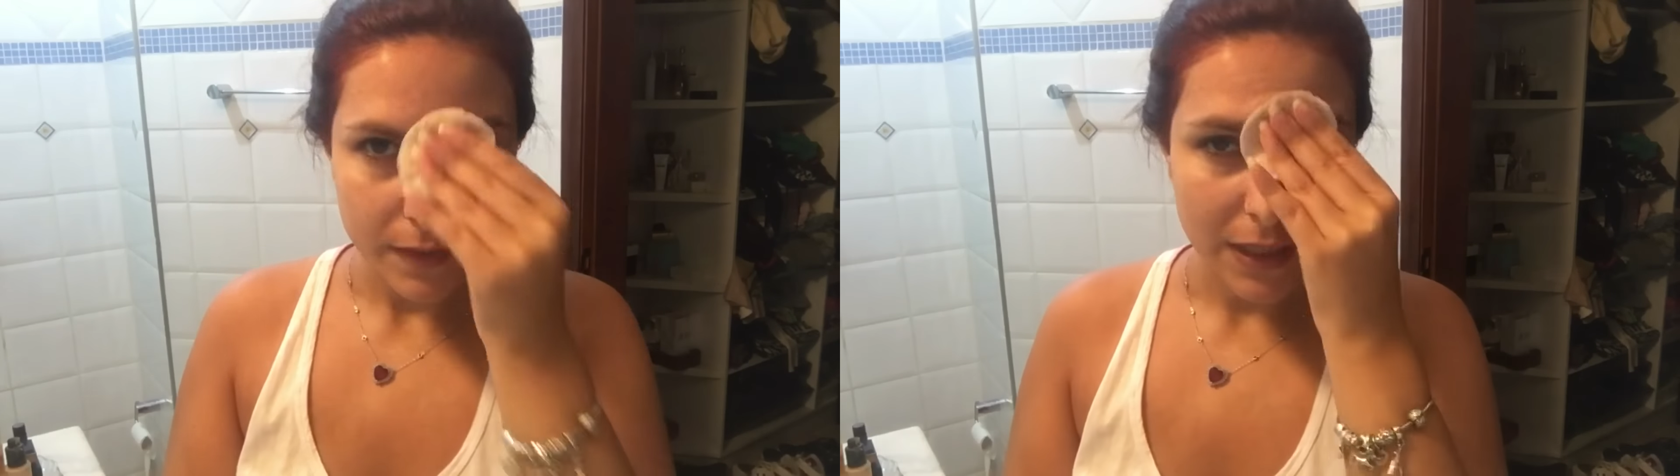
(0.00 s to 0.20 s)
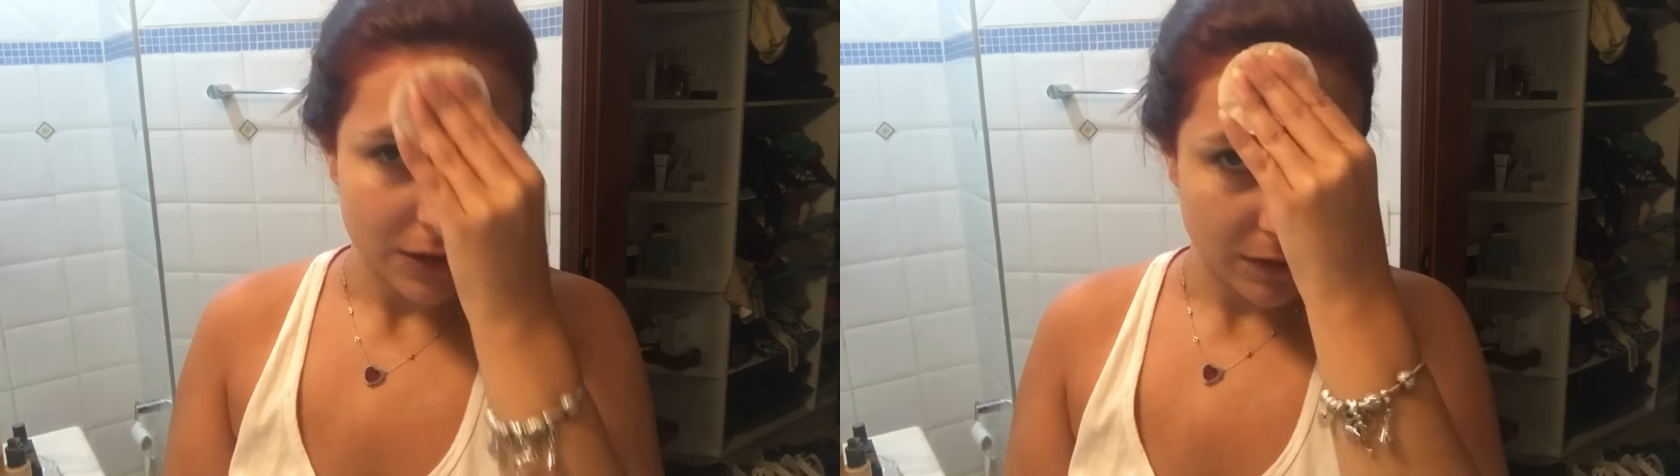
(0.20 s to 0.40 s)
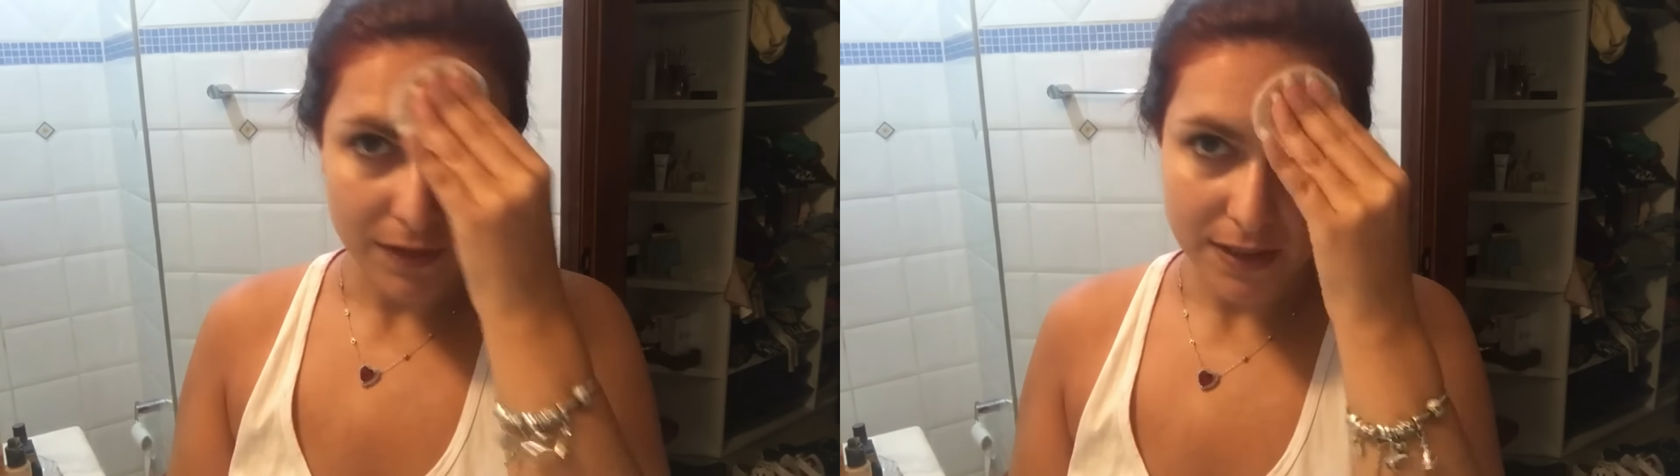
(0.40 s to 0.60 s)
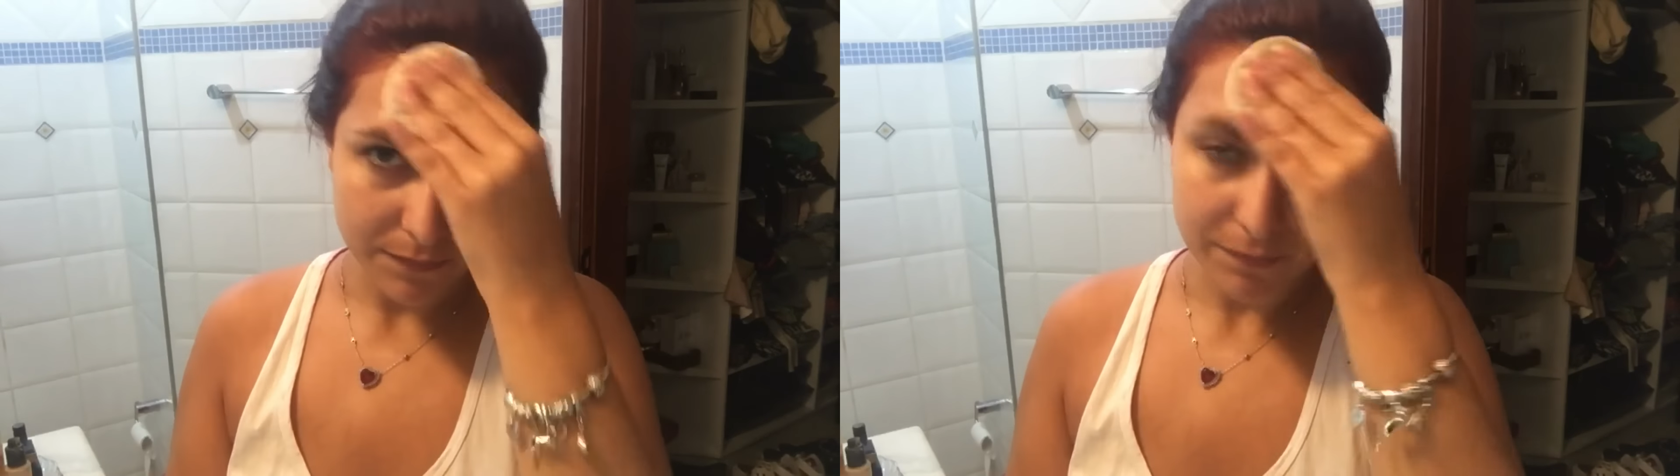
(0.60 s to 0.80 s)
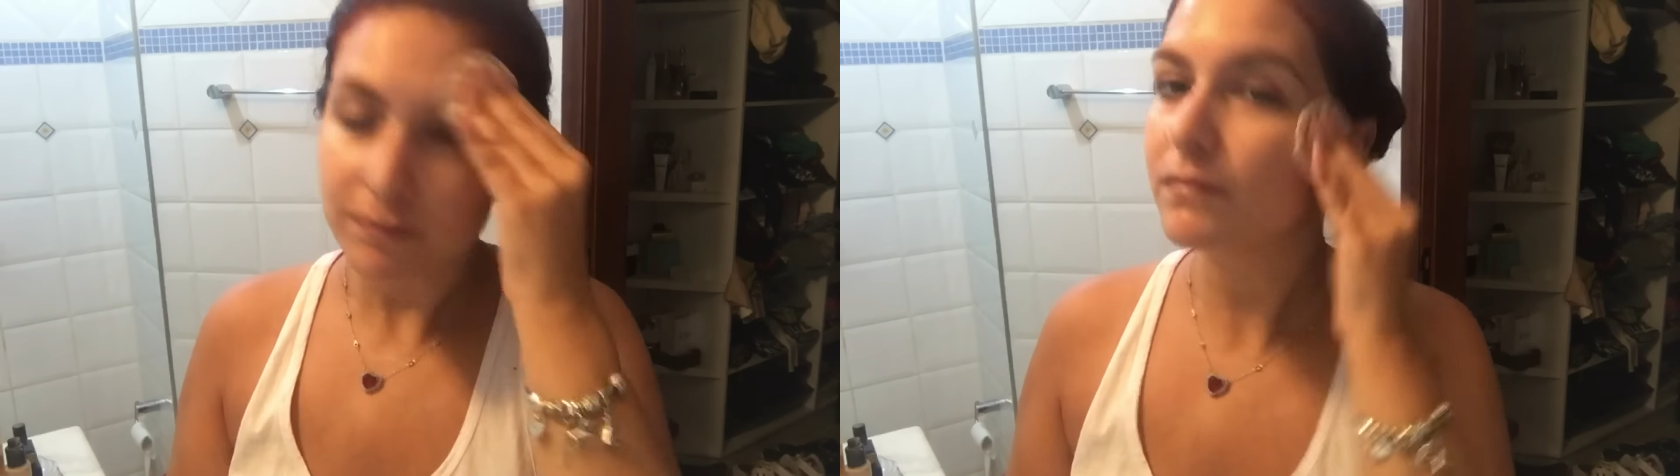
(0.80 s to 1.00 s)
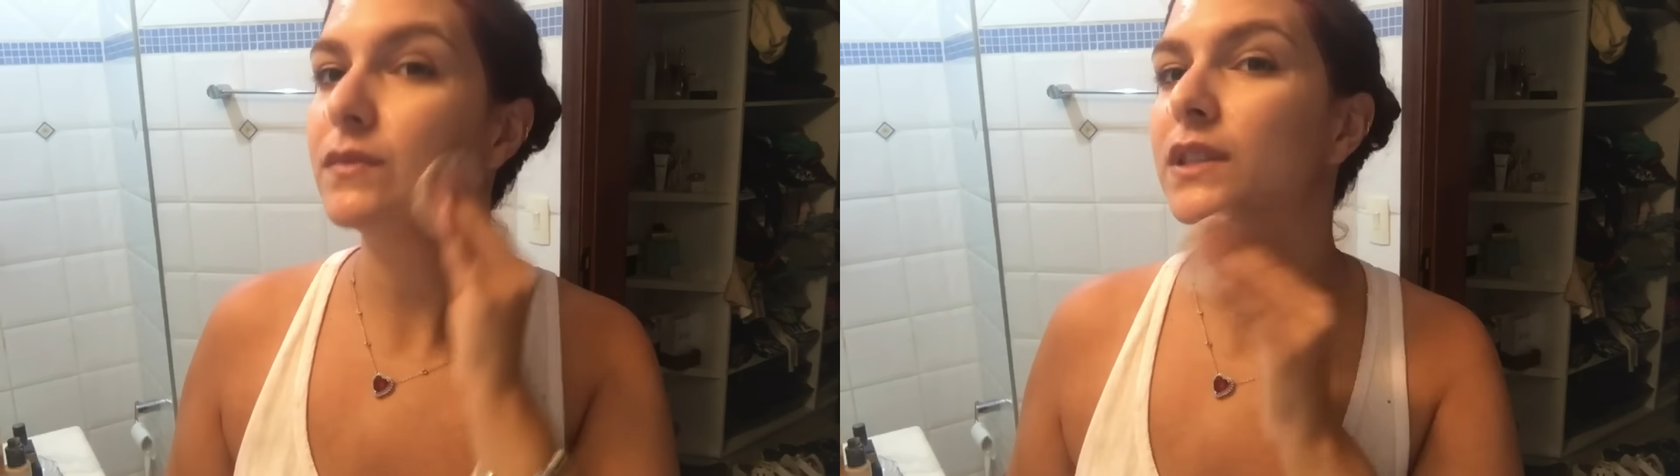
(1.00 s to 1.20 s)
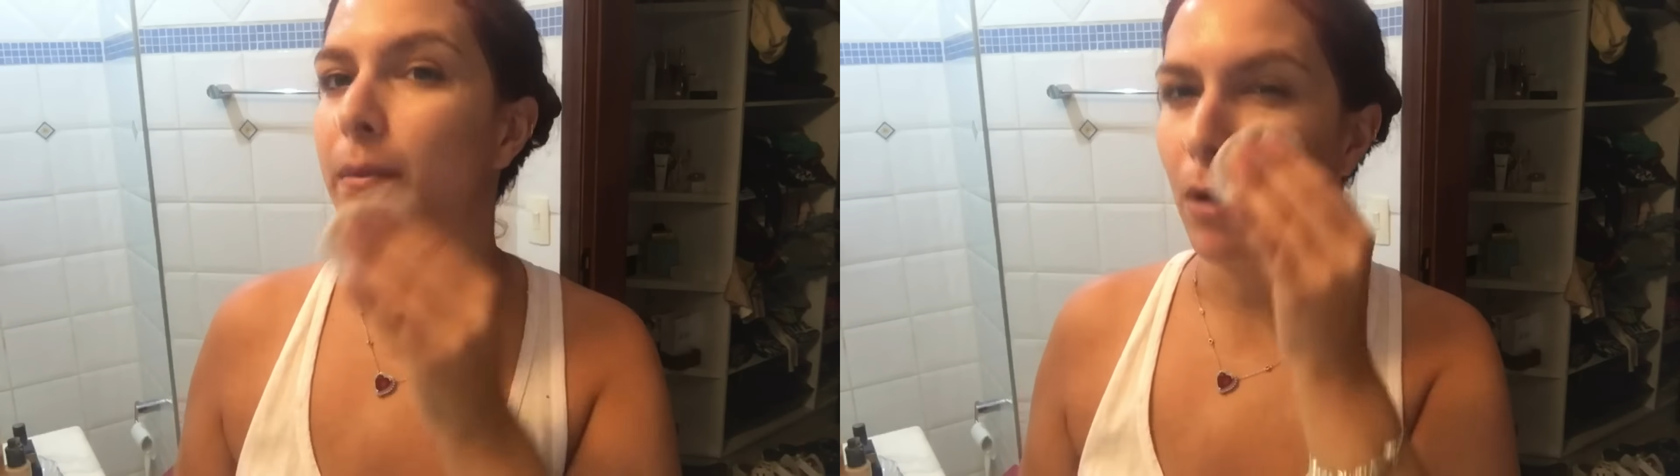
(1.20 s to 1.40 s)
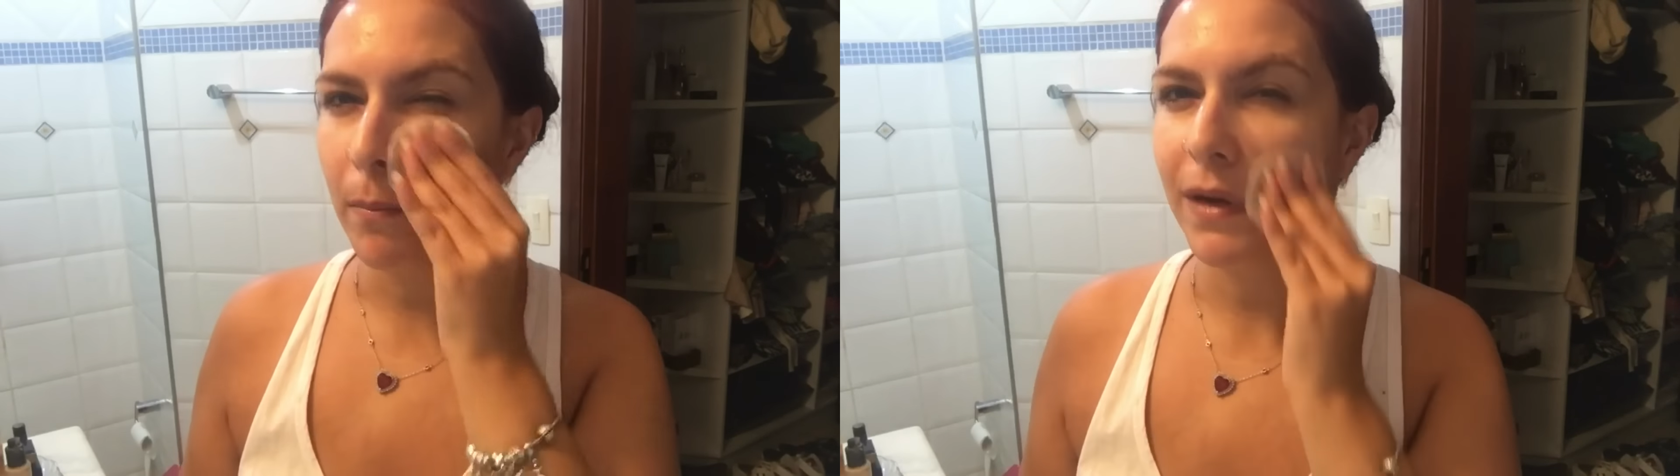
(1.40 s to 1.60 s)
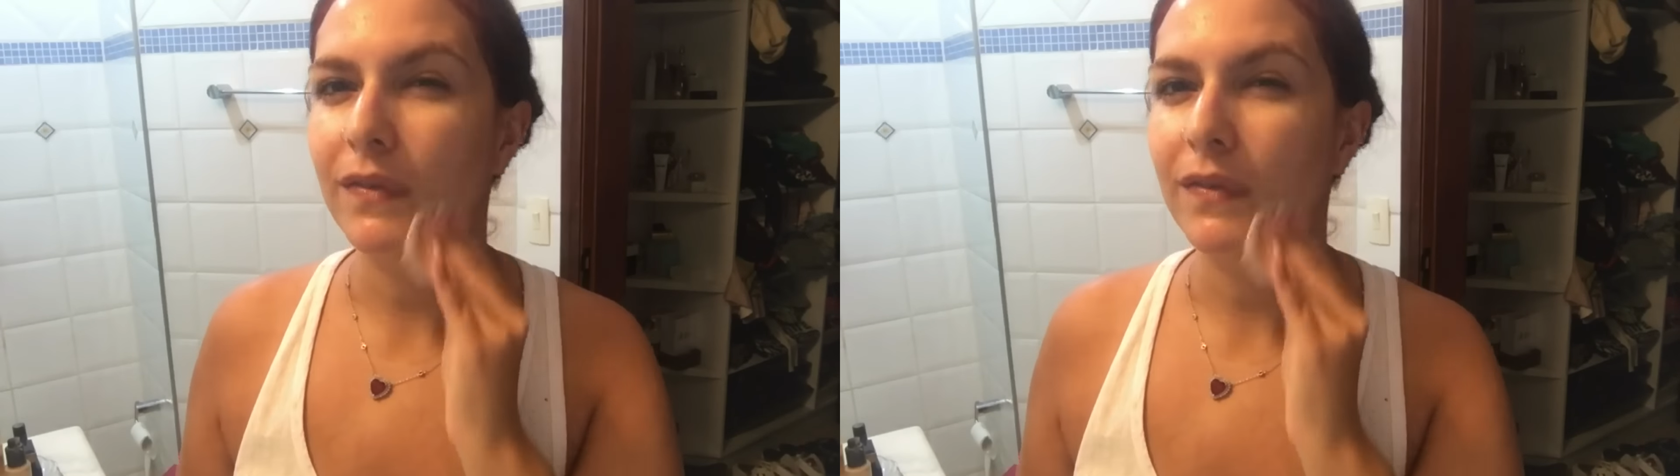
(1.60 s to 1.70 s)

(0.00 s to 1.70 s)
Acho que vai ser bom pra